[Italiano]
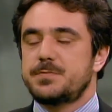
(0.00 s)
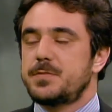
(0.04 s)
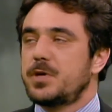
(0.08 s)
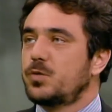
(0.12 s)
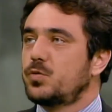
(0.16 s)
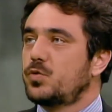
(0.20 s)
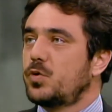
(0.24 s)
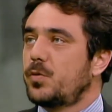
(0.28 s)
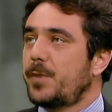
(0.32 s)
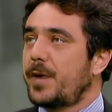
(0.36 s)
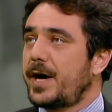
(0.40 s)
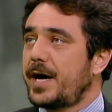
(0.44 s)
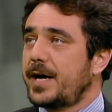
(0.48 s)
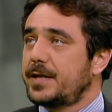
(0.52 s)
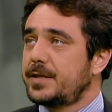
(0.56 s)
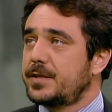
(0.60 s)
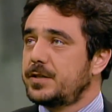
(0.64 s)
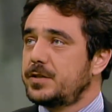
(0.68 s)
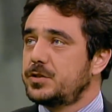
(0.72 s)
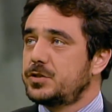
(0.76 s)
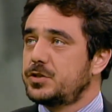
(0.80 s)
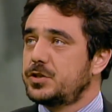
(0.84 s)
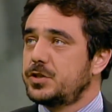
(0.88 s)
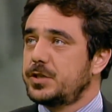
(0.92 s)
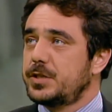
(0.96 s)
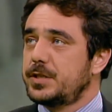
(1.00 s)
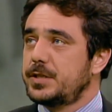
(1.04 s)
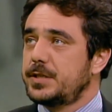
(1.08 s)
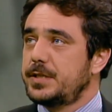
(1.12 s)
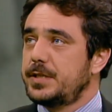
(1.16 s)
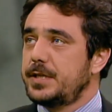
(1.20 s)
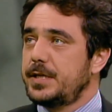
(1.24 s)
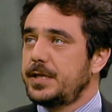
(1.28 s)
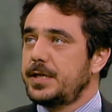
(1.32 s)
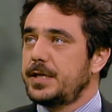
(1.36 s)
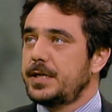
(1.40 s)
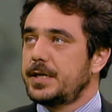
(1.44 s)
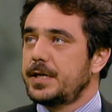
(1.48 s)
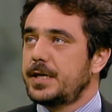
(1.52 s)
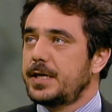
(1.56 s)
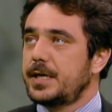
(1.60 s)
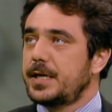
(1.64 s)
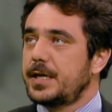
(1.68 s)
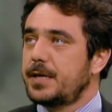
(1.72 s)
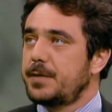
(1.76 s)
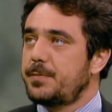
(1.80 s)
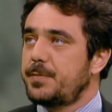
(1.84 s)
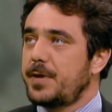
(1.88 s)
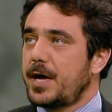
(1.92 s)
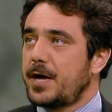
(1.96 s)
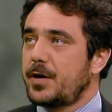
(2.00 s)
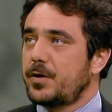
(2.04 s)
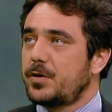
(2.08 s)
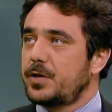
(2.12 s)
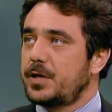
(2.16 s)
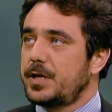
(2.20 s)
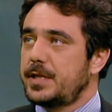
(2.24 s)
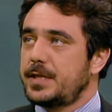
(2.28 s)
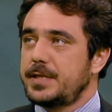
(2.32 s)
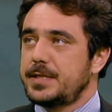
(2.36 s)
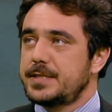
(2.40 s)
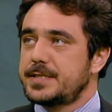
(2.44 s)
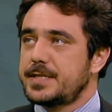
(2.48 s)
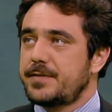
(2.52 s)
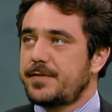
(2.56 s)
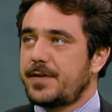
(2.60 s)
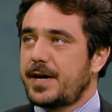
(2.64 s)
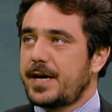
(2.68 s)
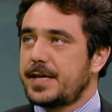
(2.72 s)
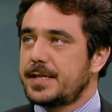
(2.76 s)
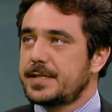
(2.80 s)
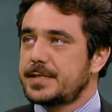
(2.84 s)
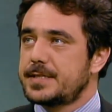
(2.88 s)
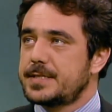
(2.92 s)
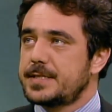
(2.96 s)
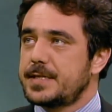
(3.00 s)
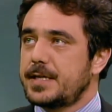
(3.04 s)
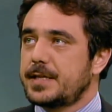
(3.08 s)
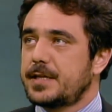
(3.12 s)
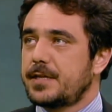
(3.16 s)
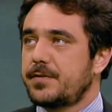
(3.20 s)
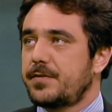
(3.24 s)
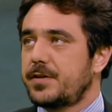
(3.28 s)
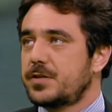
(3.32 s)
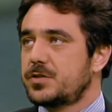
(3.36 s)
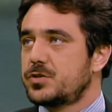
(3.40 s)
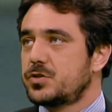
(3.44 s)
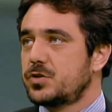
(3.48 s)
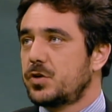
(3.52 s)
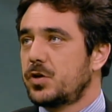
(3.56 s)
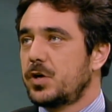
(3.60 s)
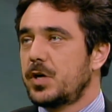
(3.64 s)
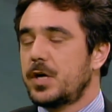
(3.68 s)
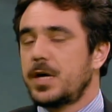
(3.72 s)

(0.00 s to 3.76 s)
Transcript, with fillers: automatici di eh, ripiano dei disavanzi attraverso